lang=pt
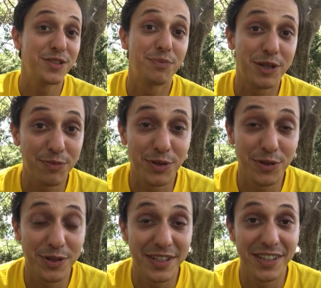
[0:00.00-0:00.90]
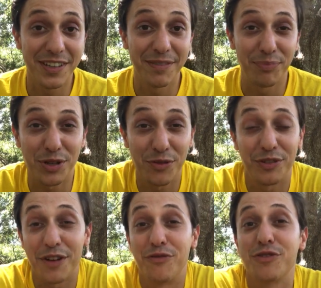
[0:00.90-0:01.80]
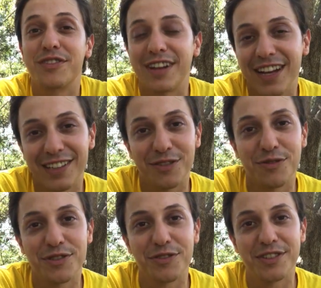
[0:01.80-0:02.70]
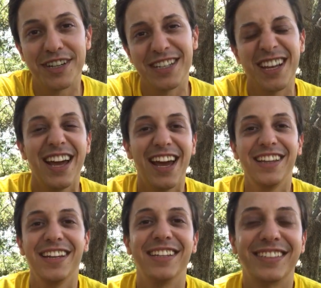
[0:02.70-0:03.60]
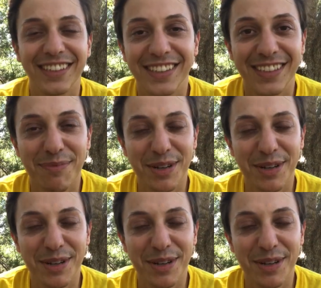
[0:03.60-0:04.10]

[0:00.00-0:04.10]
isso para as pessoas que possam ficar frustradas com os seus cães, é interessante, né?